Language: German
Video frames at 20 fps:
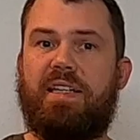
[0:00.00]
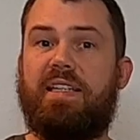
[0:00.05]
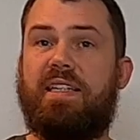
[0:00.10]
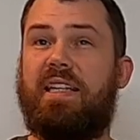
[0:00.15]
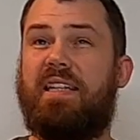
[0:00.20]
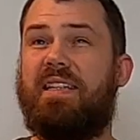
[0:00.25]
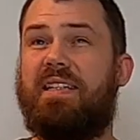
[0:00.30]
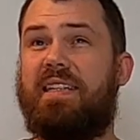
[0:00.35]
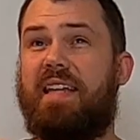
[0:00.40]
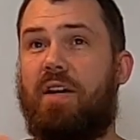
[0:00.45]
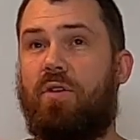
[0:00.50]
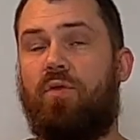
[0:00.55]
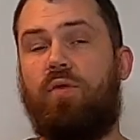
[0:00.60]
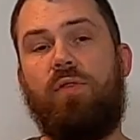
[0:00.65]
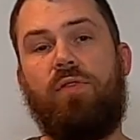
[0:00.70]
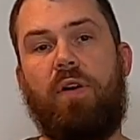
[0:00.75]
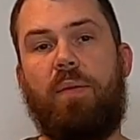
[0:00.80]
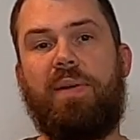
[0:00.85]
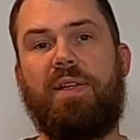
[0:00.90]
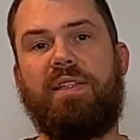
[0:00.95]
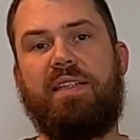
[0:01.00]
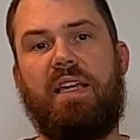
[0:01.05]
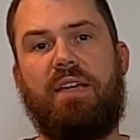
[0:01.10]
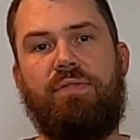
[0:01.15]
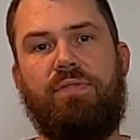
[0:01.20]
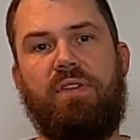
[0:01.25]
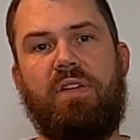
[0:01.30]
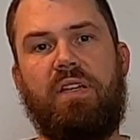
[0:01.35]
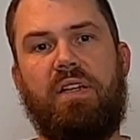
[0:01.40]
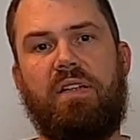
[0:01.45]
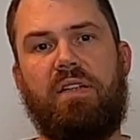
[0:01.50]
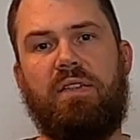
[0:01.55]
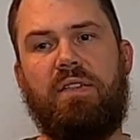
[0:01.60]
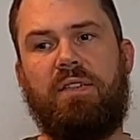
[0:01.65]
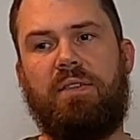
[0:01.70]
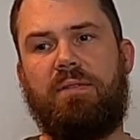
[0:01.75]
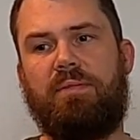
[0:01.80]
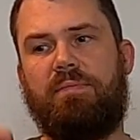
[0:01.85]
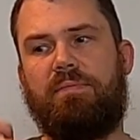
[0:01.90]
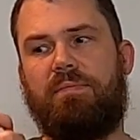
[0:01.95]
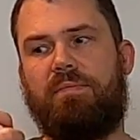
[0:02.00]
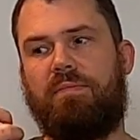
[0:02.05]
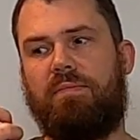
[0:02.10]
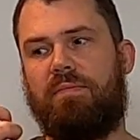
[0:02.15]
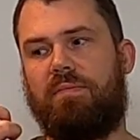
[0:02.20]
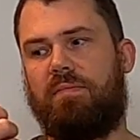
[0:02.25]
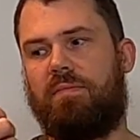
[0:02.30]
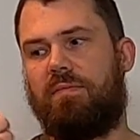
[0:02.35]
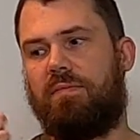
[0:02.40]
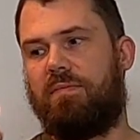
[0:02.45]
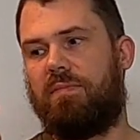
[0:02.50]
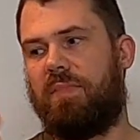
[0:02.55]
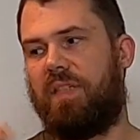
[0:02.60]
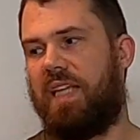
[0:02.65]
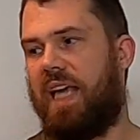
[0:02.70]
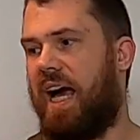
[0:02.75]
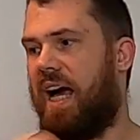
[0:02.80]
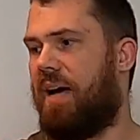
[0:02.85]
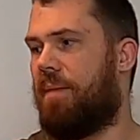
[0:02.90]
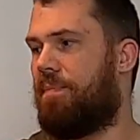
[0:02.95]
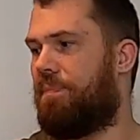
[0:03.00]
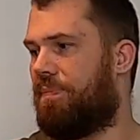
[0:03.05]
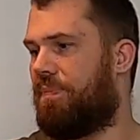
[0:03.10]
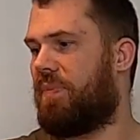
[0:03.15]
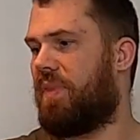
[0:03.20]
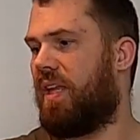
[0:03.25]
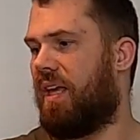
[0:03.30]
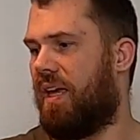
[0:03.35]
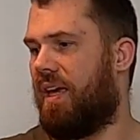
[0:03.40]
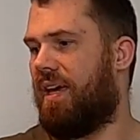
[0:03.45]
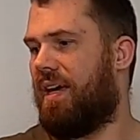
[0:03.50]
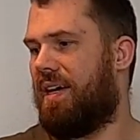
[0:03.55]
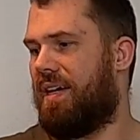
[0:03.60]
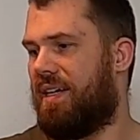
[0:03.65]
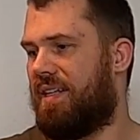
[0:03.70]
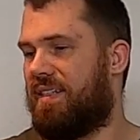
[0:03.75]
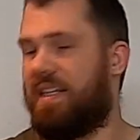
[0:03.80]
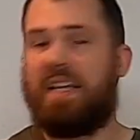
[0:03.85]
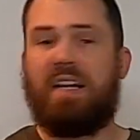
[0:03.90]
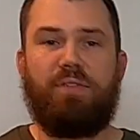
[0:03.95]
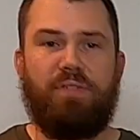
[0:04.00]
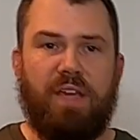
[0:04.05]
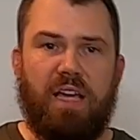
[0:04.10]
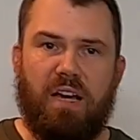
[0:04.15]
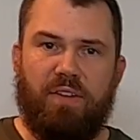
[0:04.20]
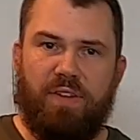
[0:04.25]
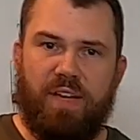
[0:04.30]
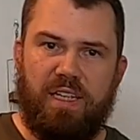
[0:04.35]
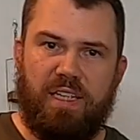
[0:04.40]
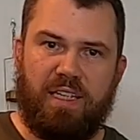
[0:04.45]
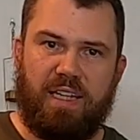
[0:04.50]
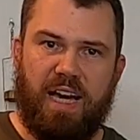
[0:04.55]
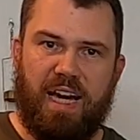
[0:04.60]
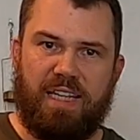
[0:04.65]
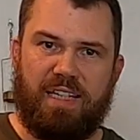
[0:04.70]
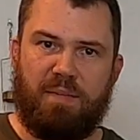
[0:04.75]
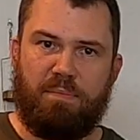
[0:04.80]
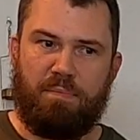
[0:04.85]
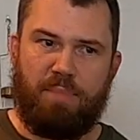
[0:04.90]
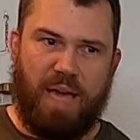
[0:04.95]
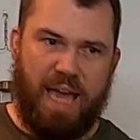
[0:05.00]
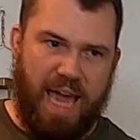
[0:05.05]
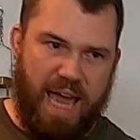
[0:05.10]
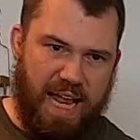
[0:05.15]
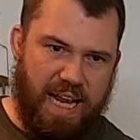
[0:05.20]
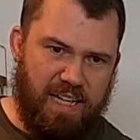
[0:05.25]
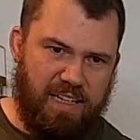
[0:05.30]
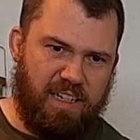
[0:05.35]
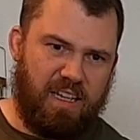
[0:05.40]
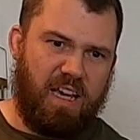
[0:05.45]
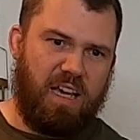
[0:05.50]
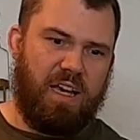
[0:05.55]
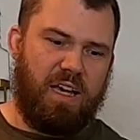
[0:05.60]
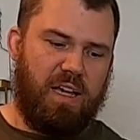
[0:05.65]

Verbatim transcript: die sind sehr cool, weil man sehr viel ja, seiner Fingerfertigkeit behält.